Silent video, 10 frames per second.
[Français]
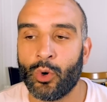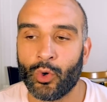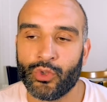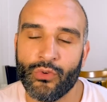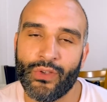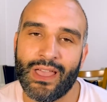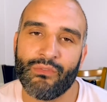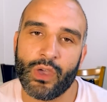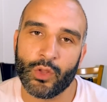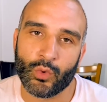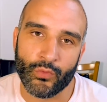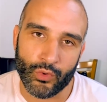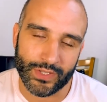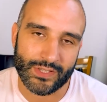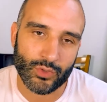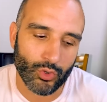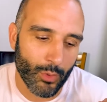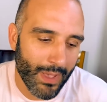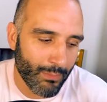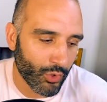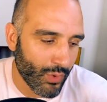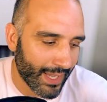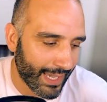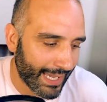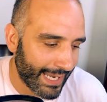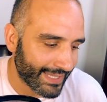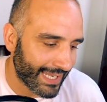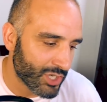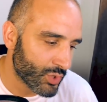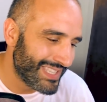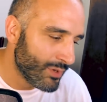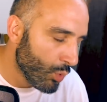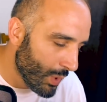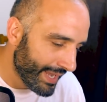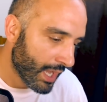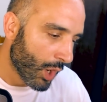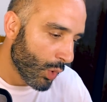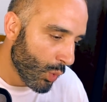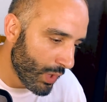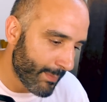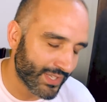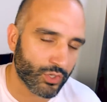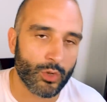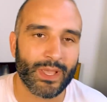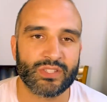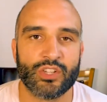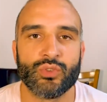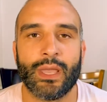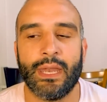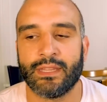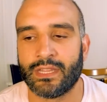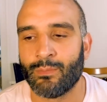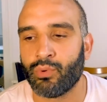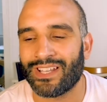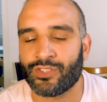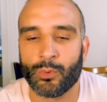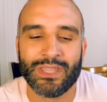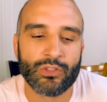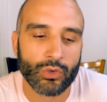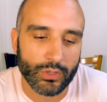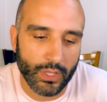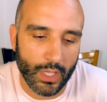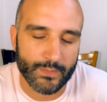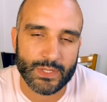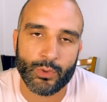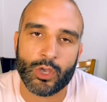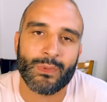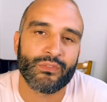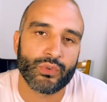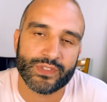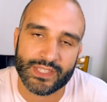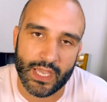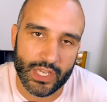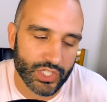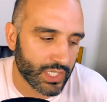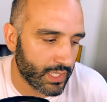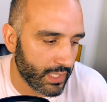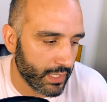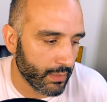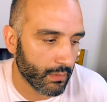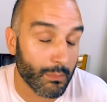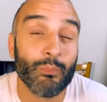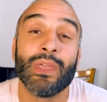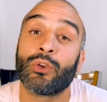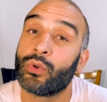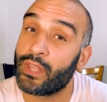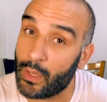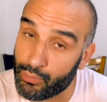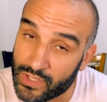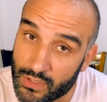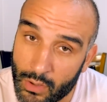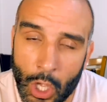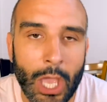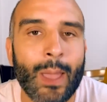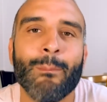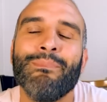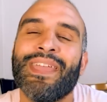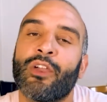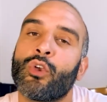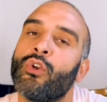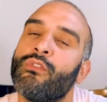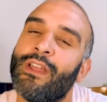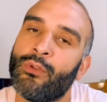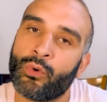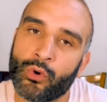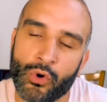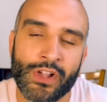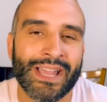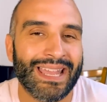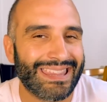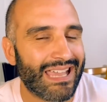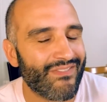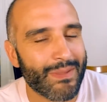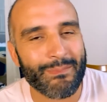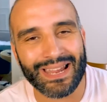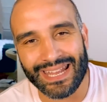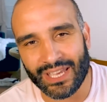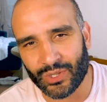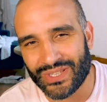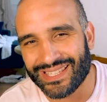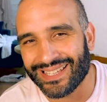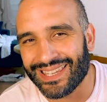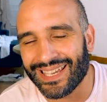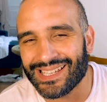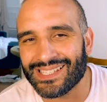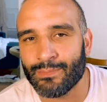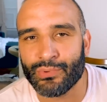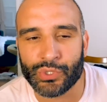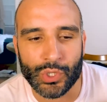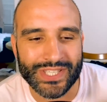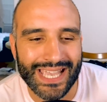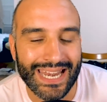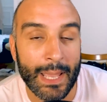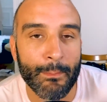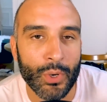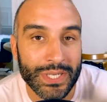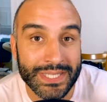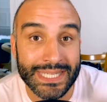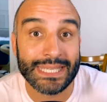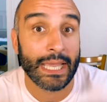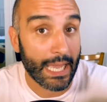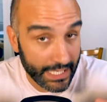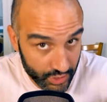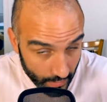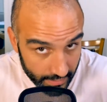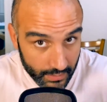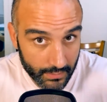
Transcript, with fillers: On devrait avoir une confrontation entre Barbe Noire et Relate, et là je dis oui, oui, parce que le personnage de Relate était pour l'instant mis de côté, un petit peu comme un vieux sage qui, bien que très puissant, bien que Level Yonko n'avait pas l'air de s'intéresser plus que ça à la politique actuelle